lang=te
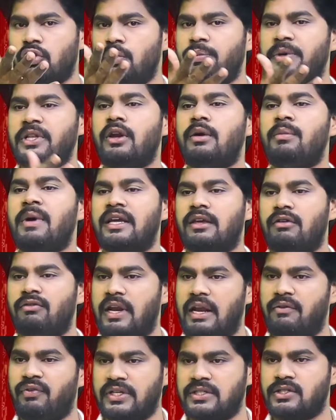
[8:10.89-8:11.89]
తిరుపతిలో మాకు
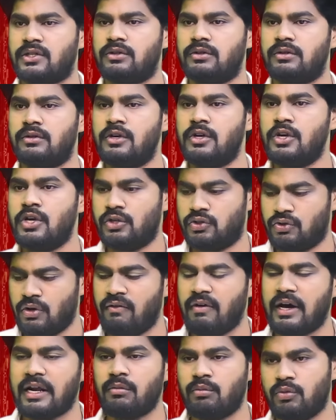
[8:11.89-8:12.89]
ఇవ్వాలి ఫస్ట్
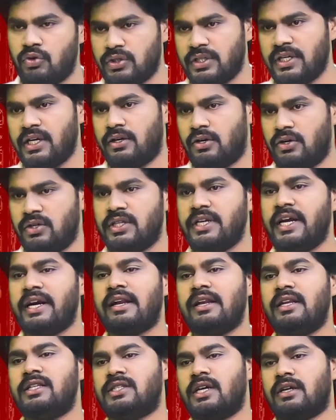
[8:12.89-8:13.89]
సోమవారం మూడు రెండు
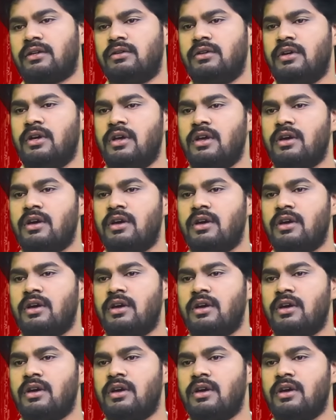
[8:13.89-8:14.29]
థియేటర్లు ఇచ్చారు